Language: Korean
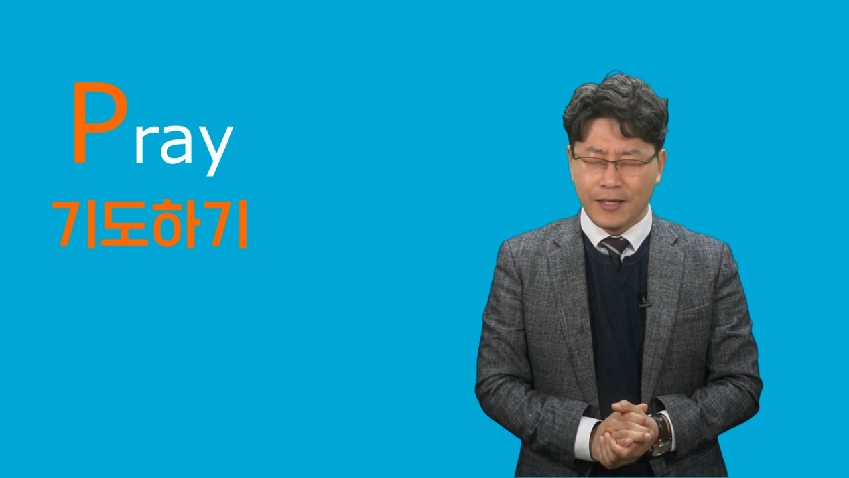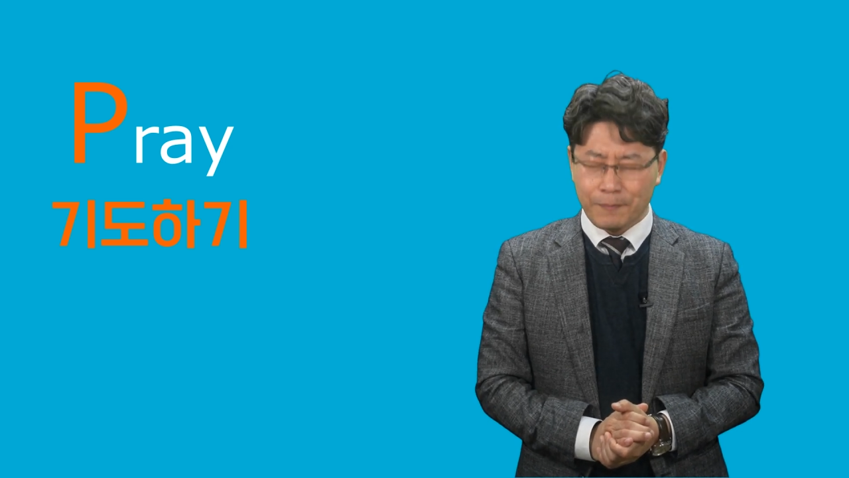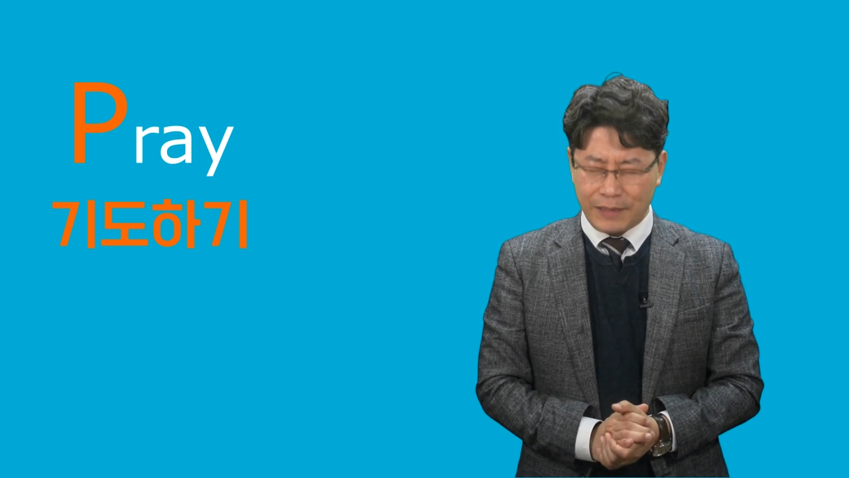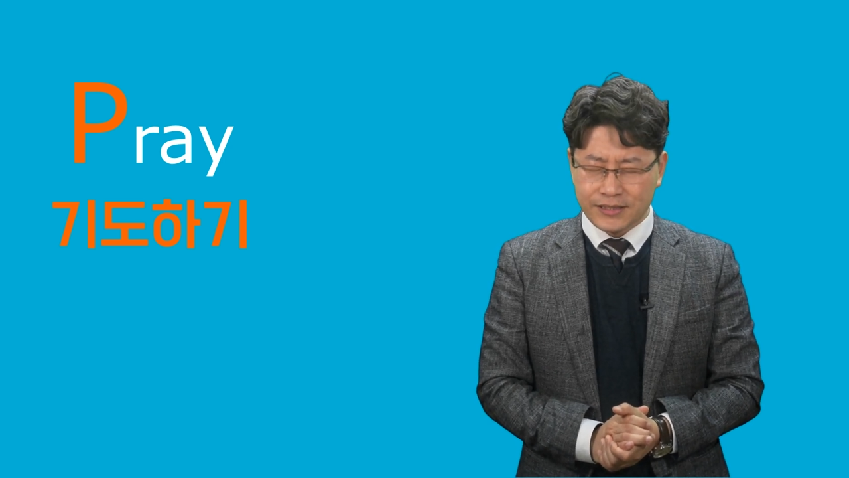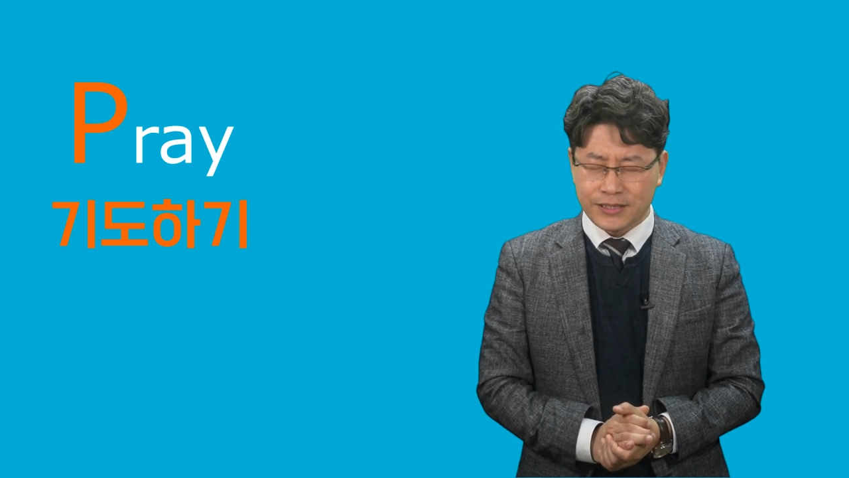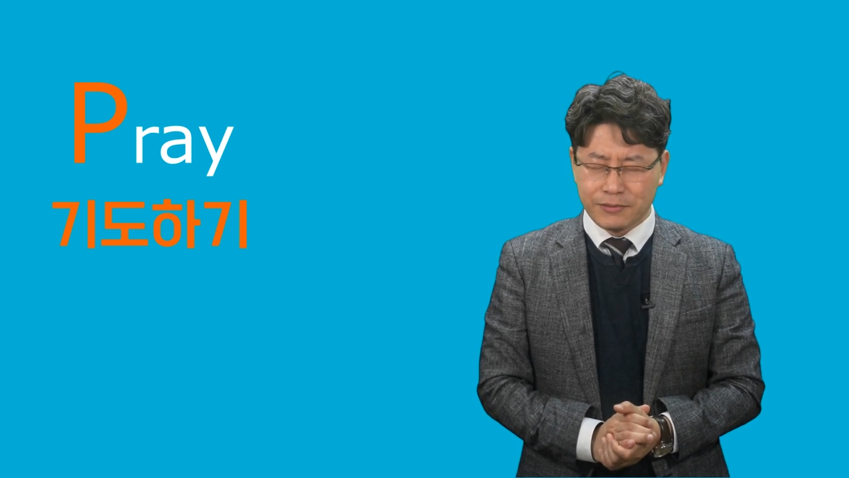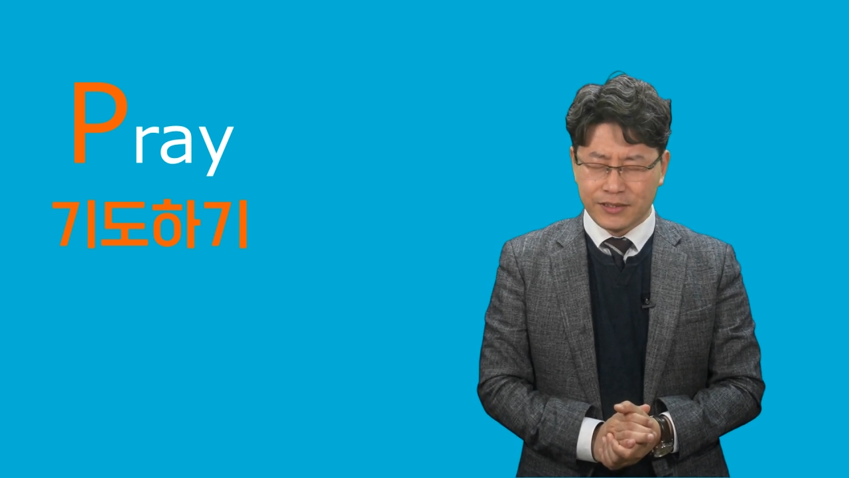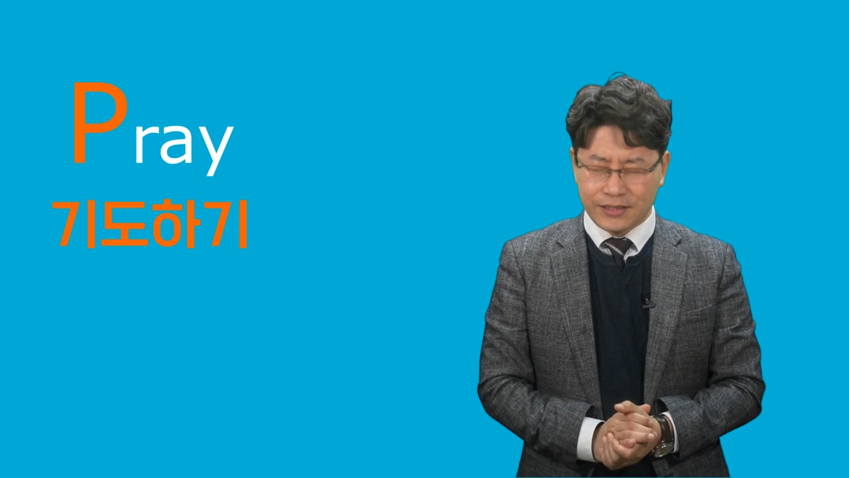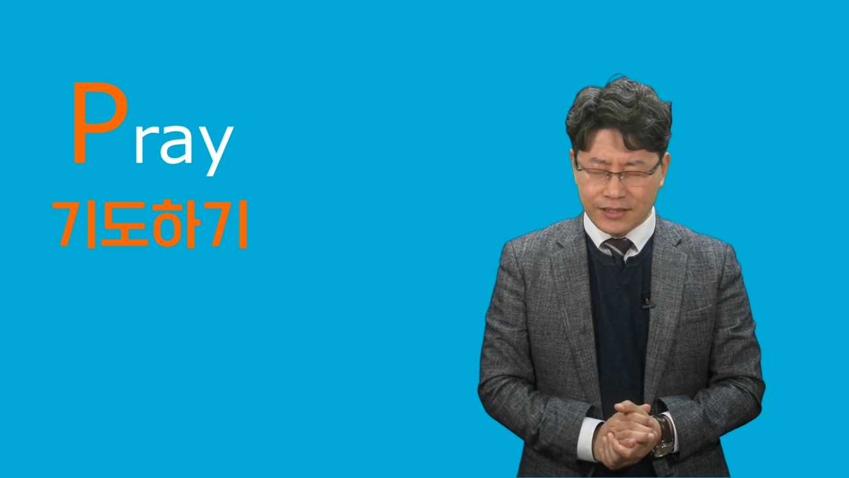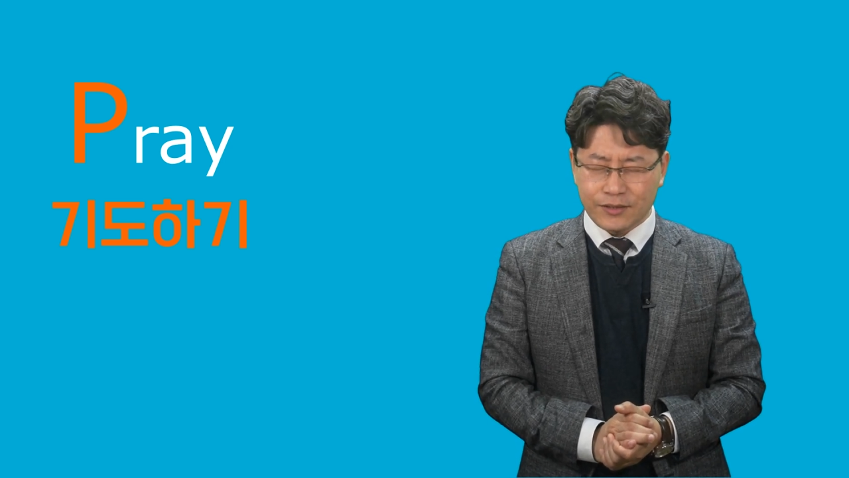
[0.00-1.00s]

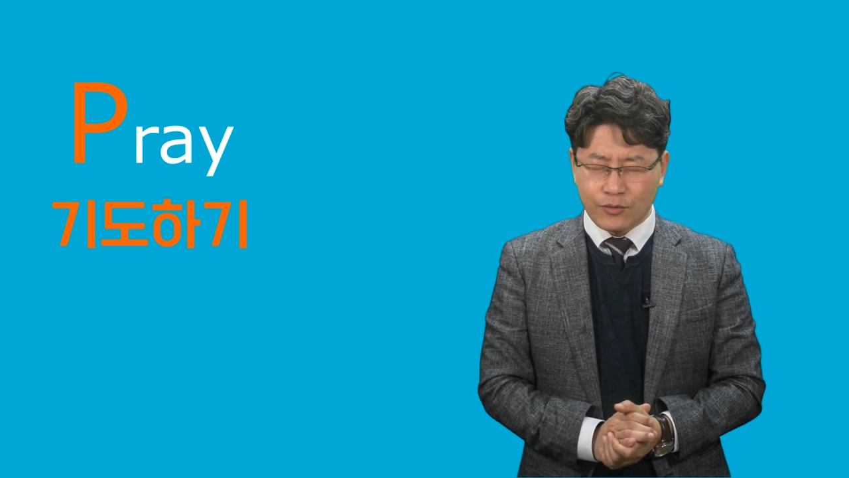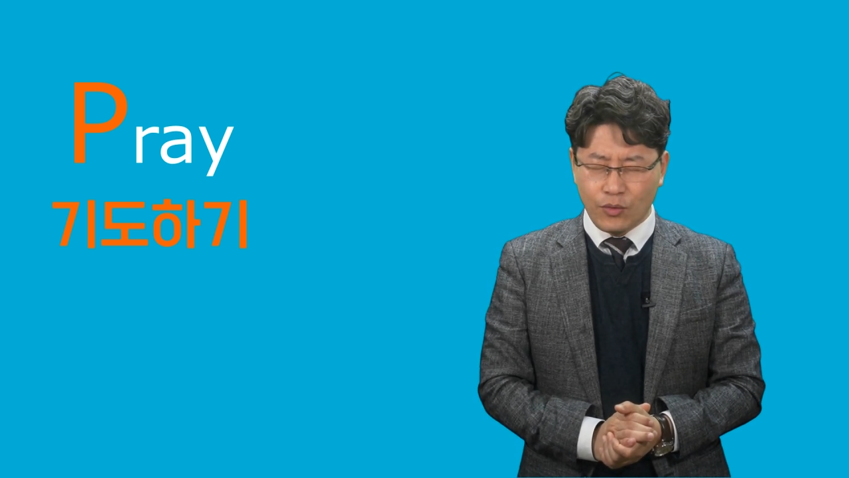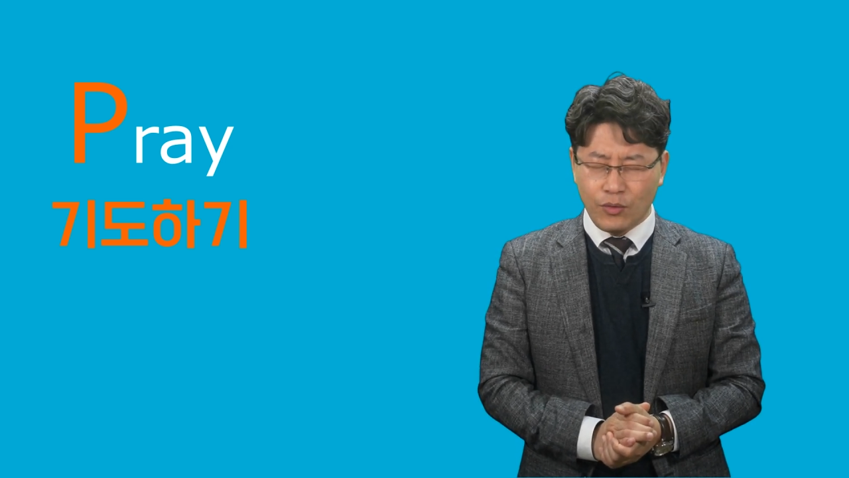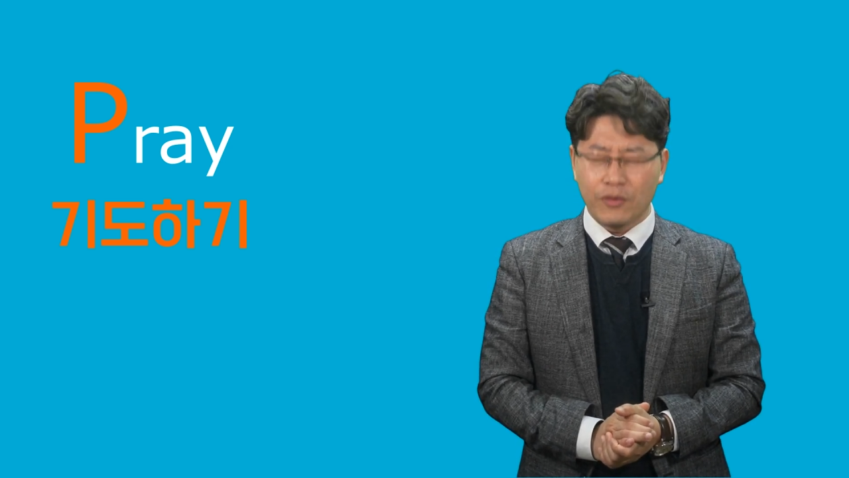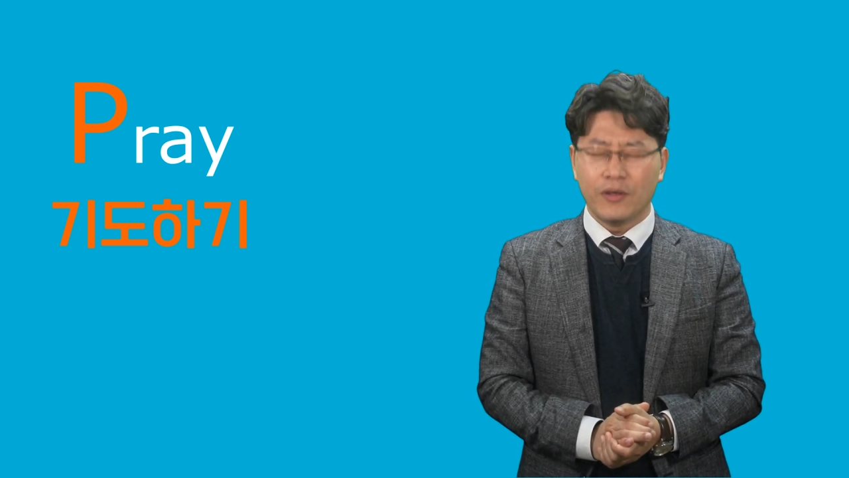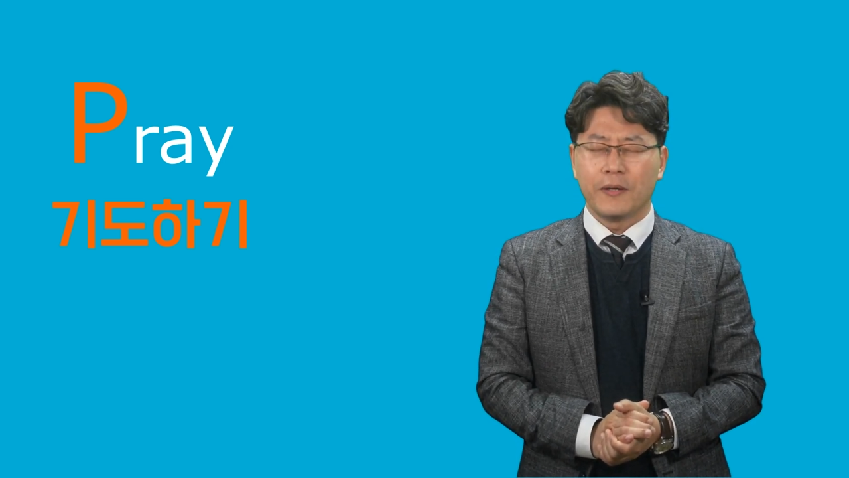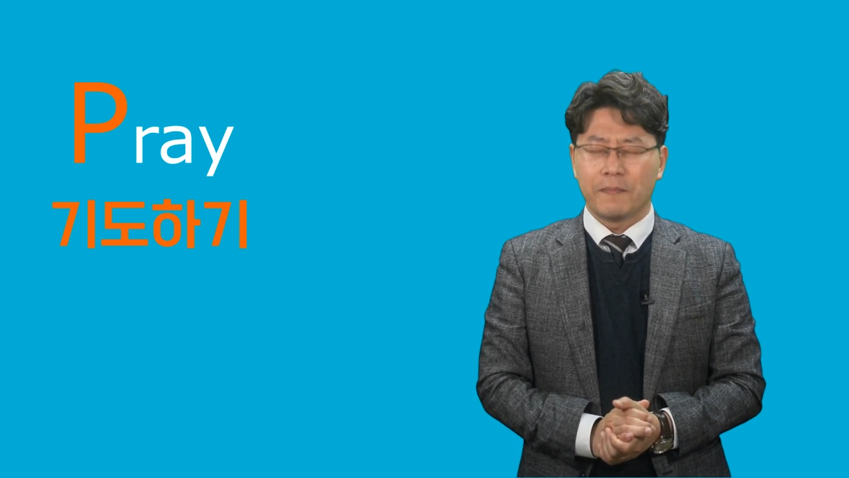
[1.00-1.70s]
말씀을 듣고,